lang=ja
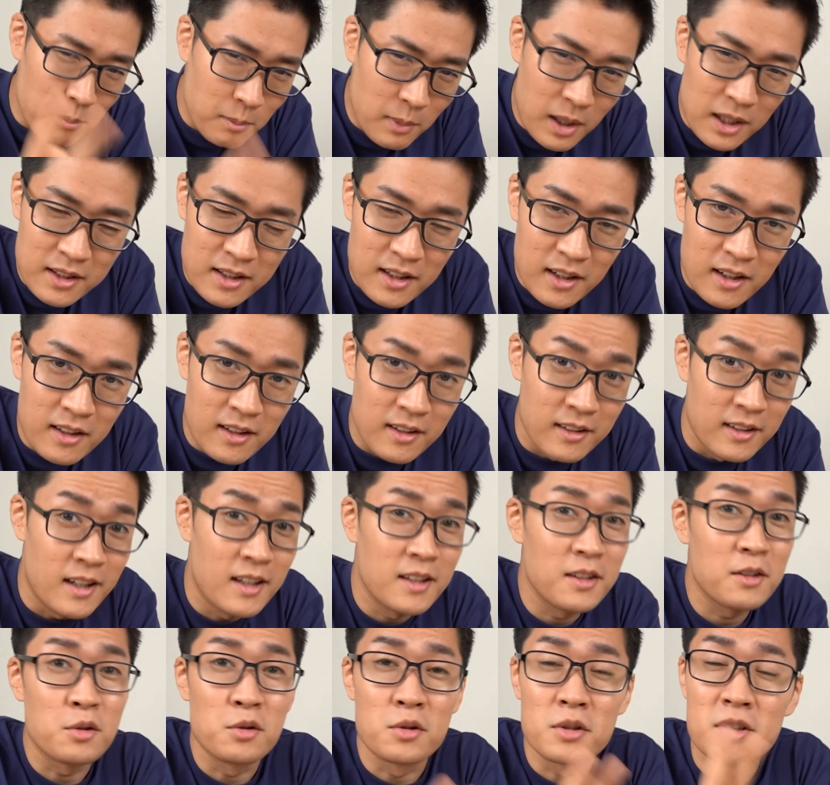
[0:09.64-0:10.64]
また
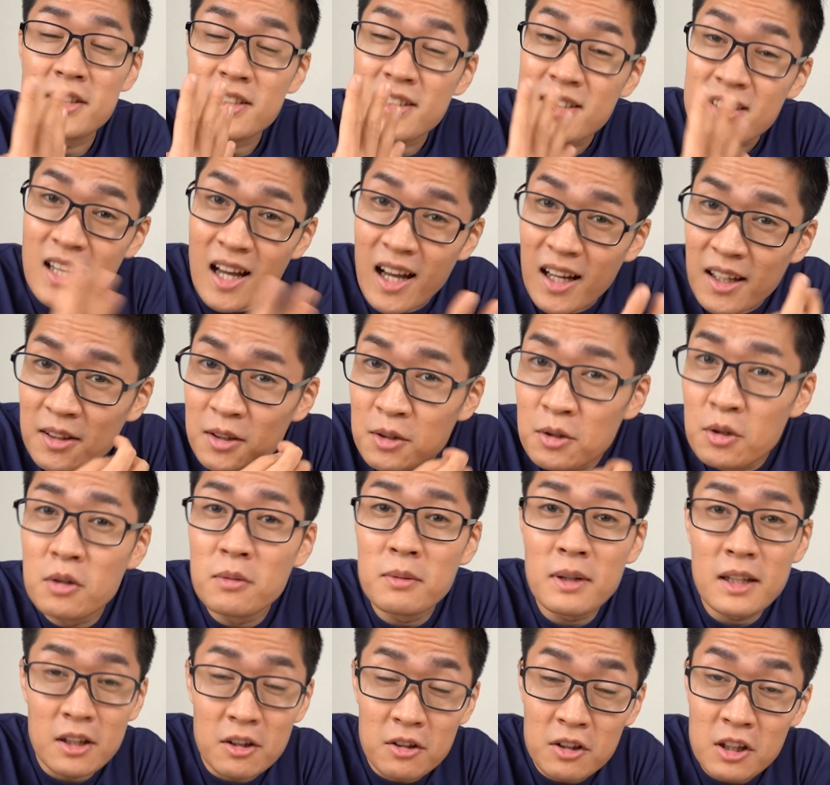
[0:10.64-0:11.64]
なんと3
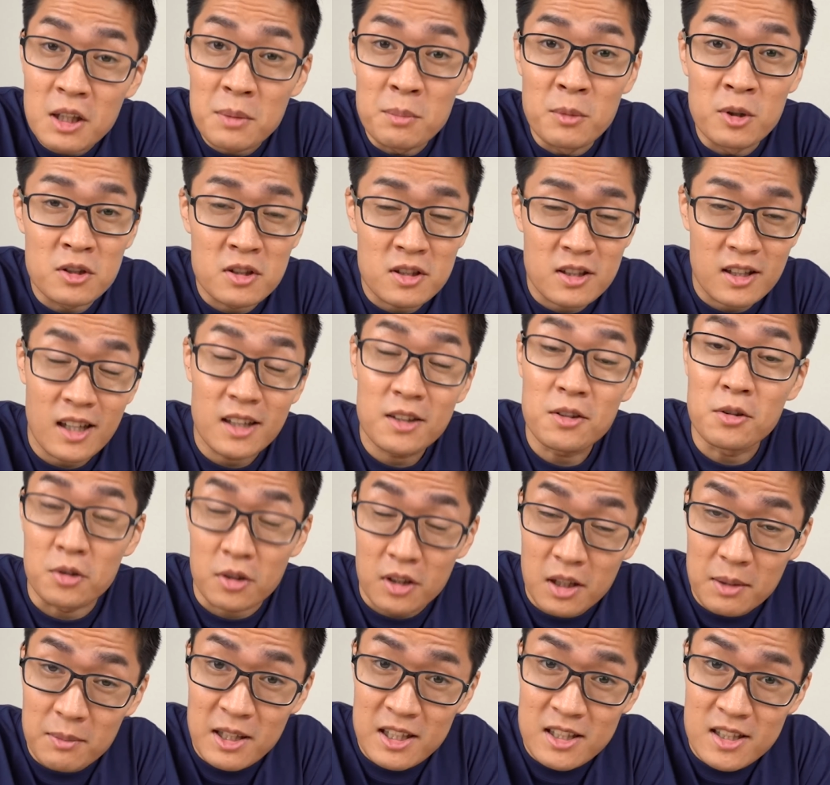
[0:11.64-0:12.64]
度目の荷物が
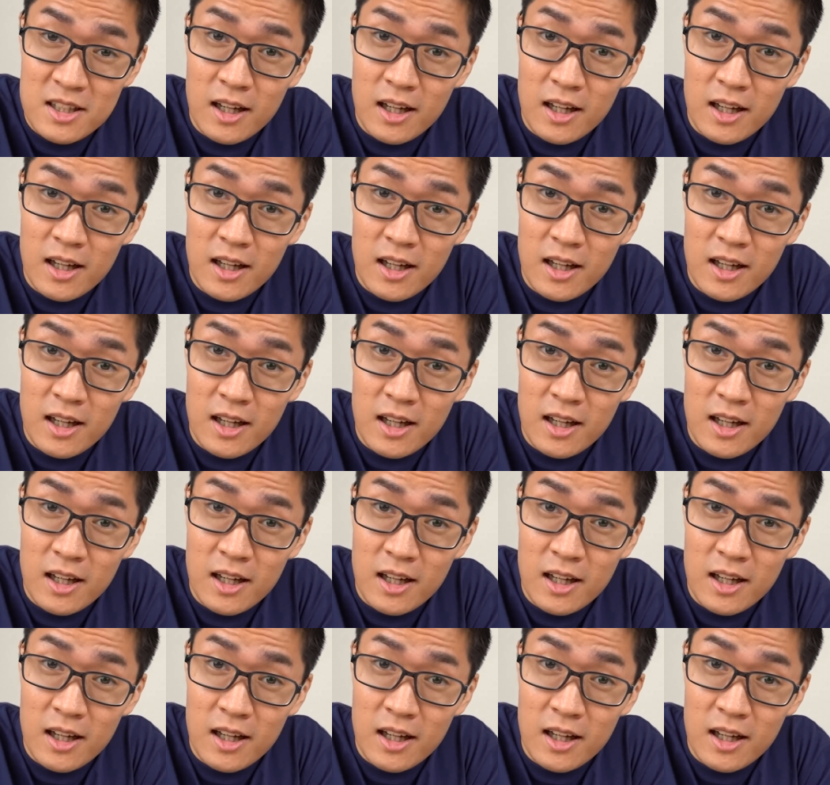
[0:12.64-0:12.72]
届きまし